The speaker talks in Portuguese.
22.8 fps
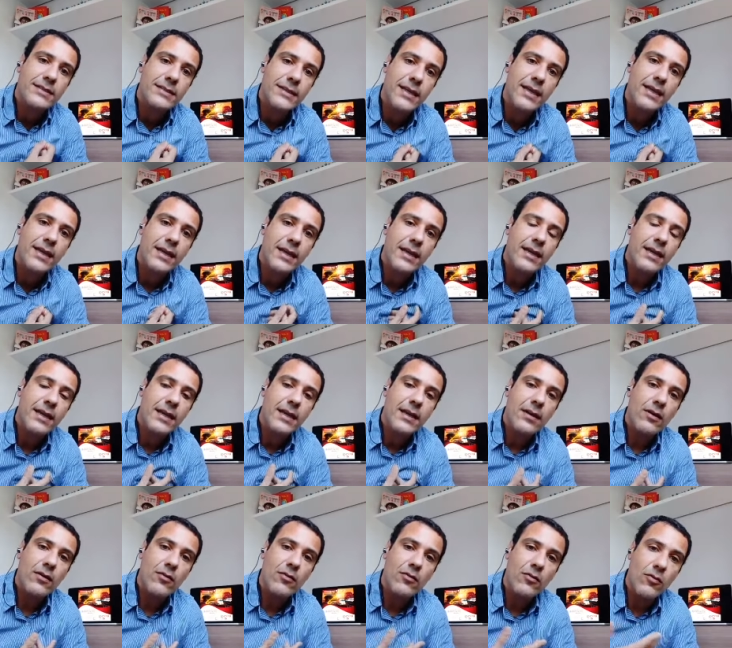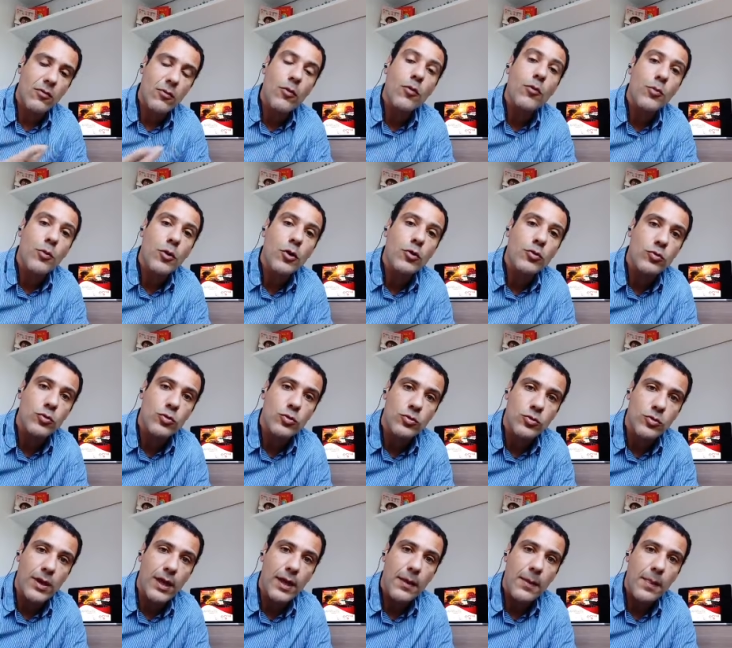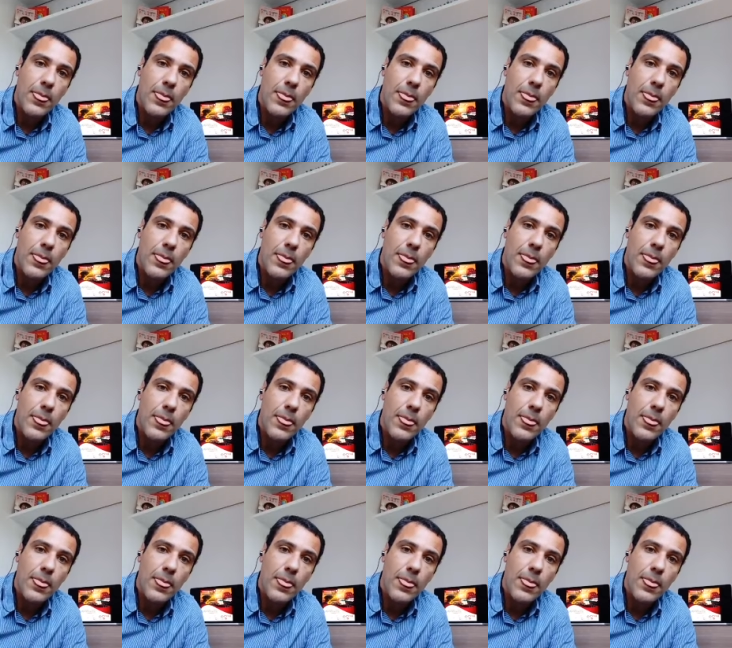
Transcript: ser um, o produto, né?